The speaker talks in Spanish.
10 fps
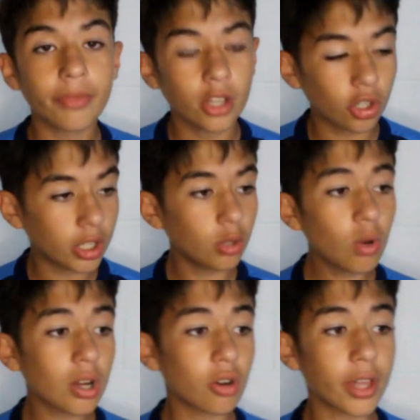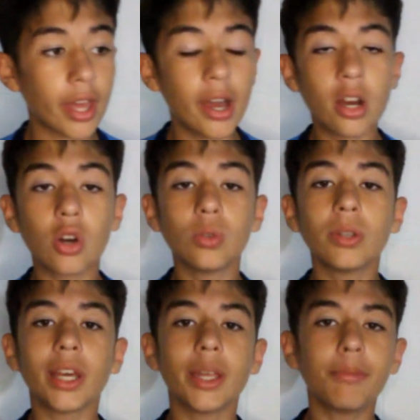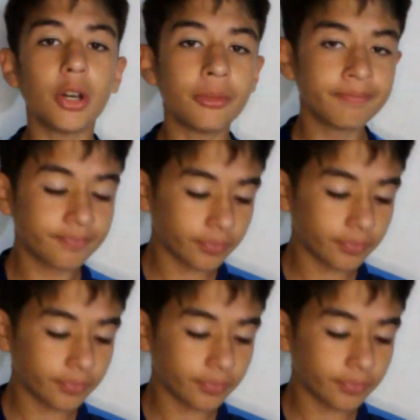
¿Continúa con qué? Con un Egipto